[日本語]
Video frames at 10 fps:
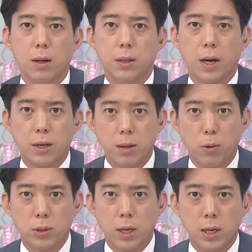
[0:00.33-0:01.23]
大規
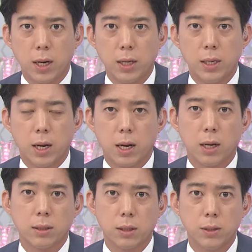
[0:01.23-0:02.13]
模災害や
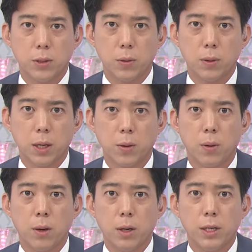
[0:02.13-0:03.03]
感染症な
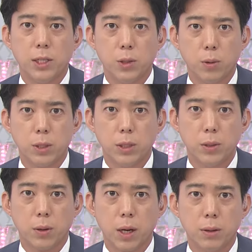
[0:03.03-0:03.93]
ど非常時
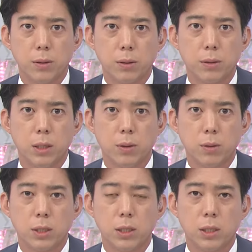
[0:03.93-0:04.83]
における国
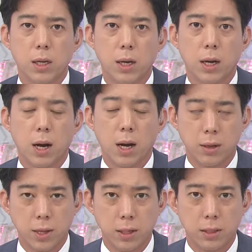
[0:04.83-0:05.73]
の支持権が
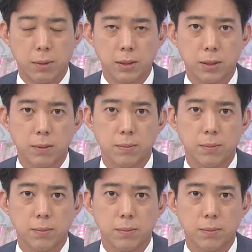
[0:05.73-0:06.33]
拡大します